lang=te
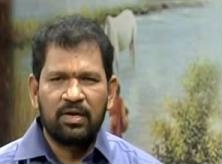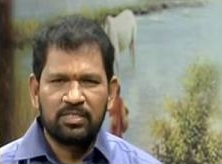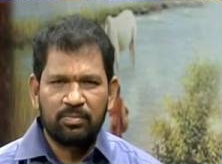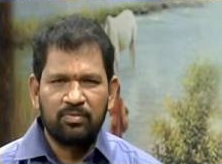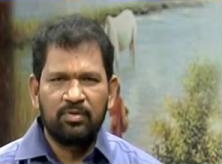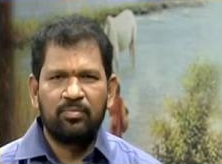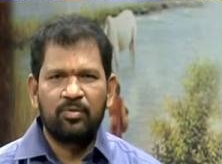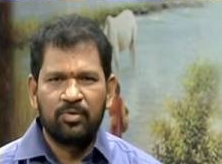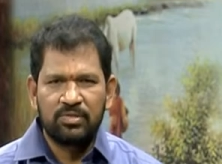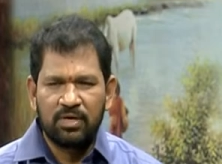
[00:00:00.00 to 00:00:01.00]
రాష్ట్ర ప్రభుత్వం
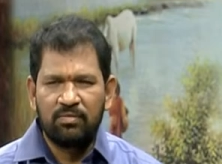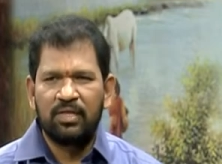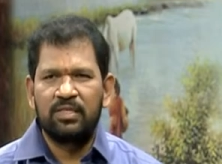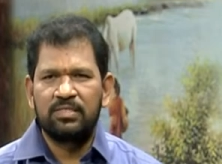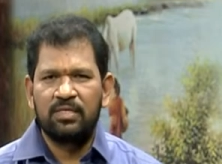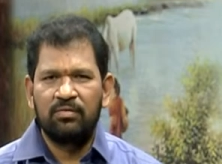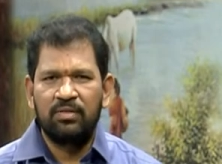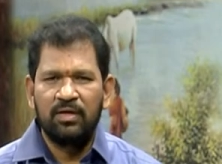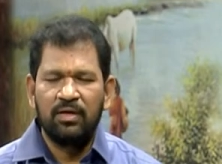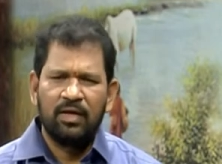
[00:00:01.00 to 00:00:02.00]
ఇప్పుడు ప్రోత్సాహం కూడా అందిస్తూ
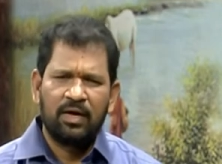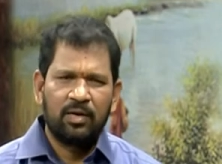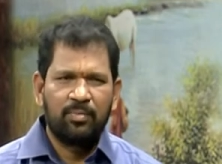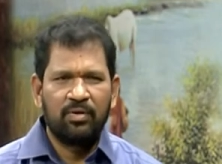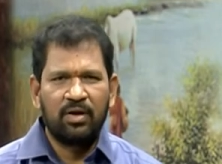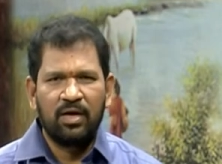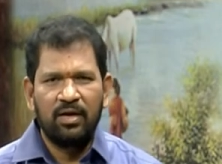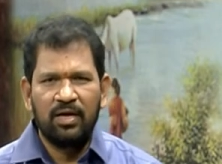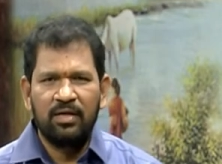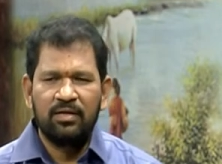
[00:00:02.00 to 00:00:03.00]
ఉంది అట్లా పలు
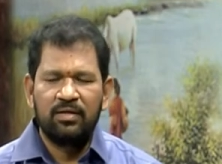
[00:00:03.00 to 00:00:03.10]
రకాలుగా